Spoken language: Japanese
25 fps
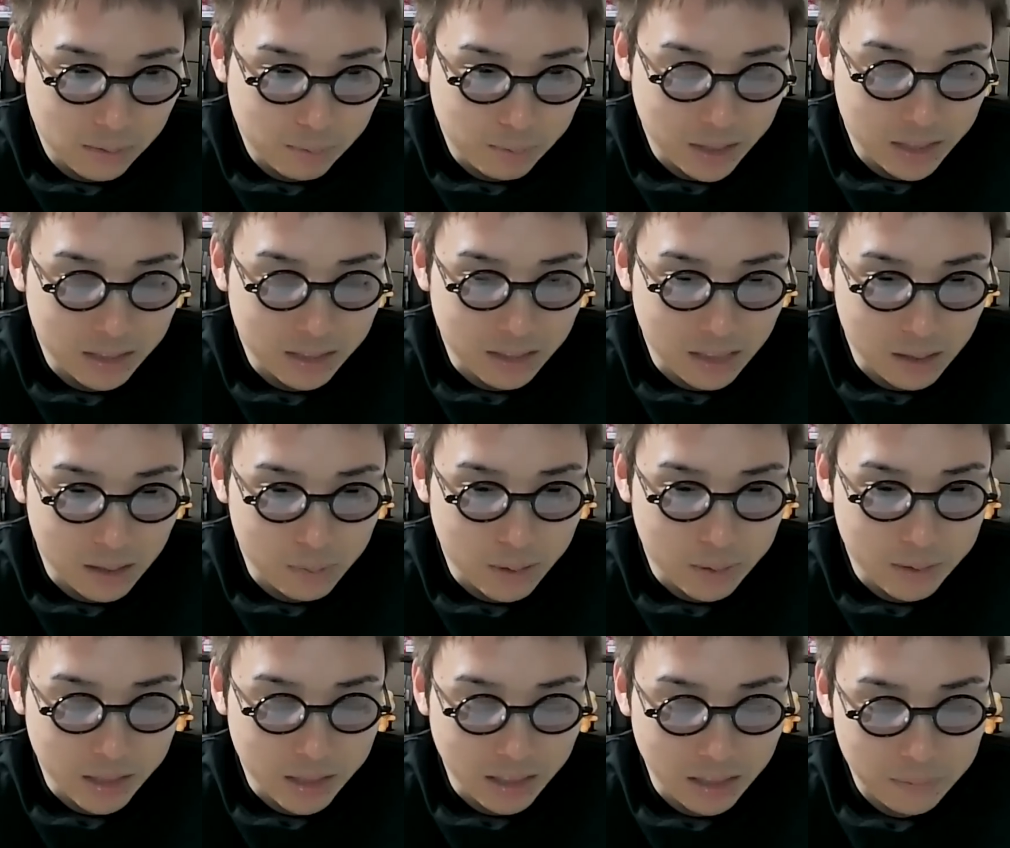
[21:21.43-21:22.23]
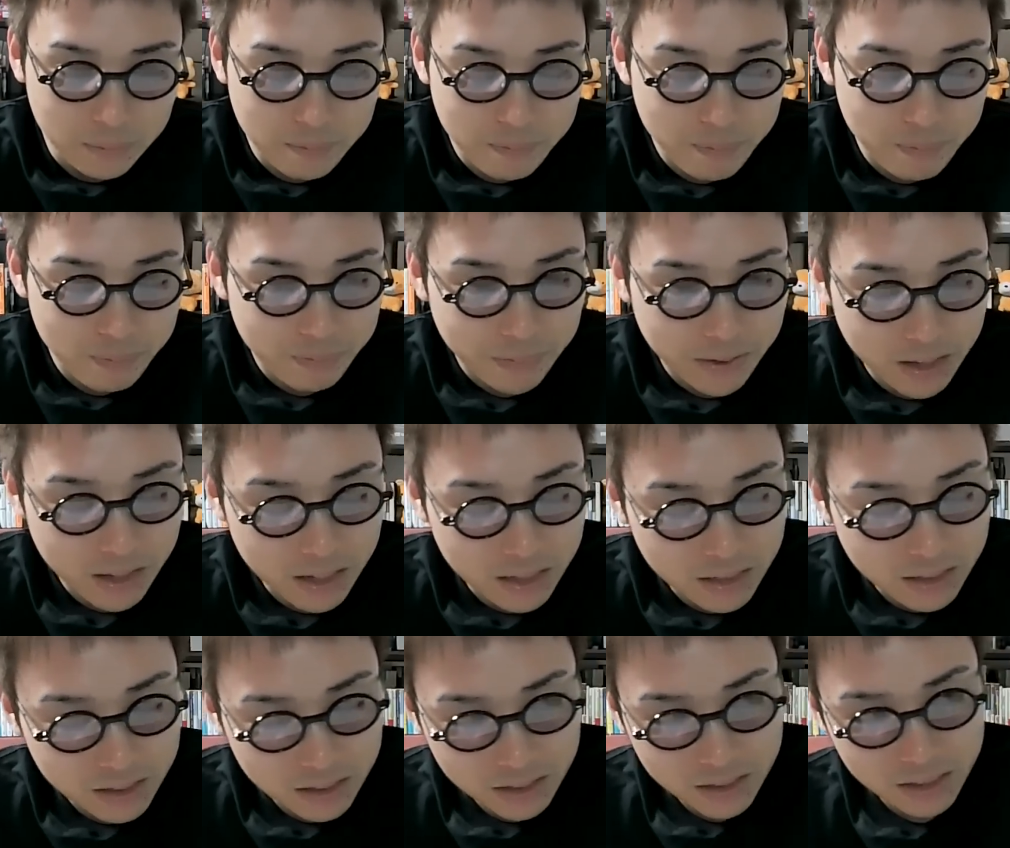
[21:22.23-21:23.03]
マジで今まで
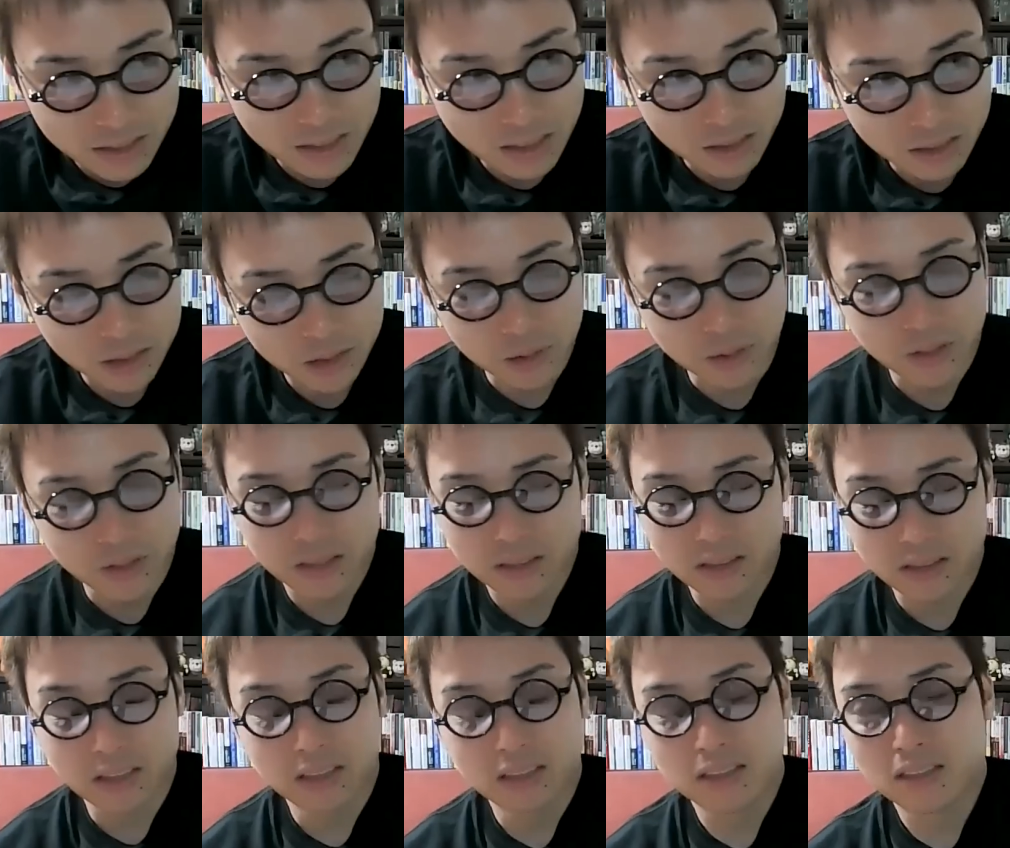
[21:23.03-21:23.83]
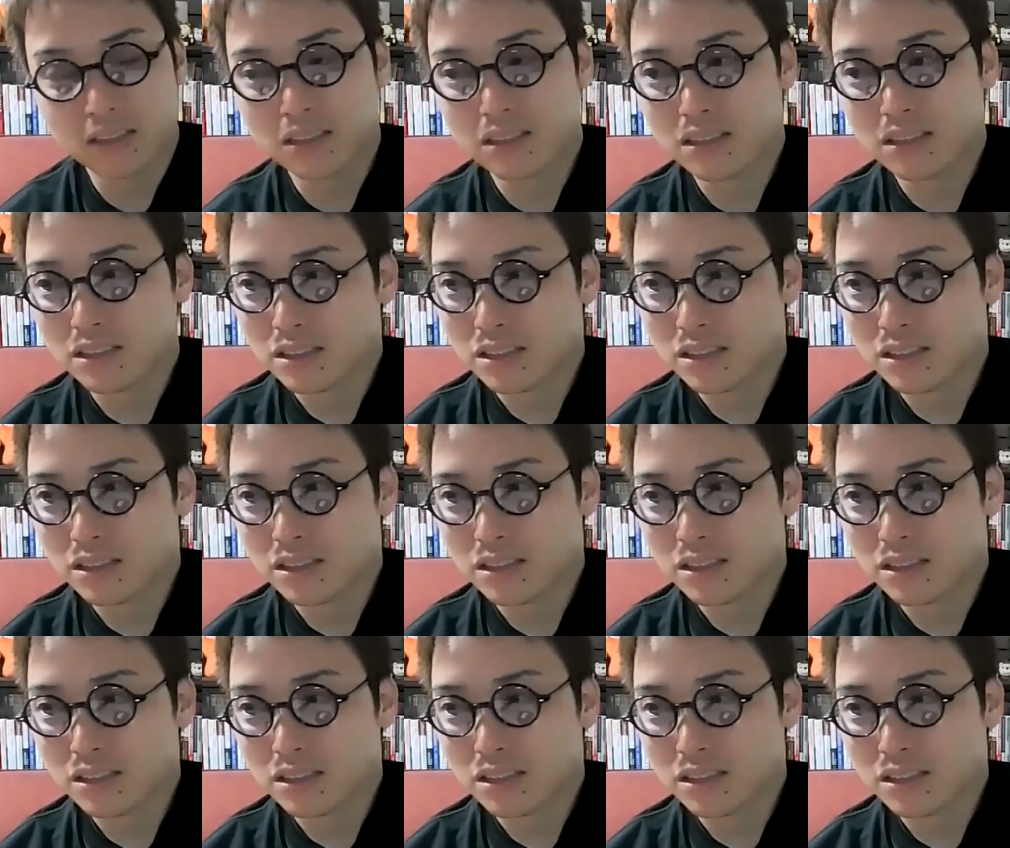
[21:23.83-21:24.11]
市役所ですか？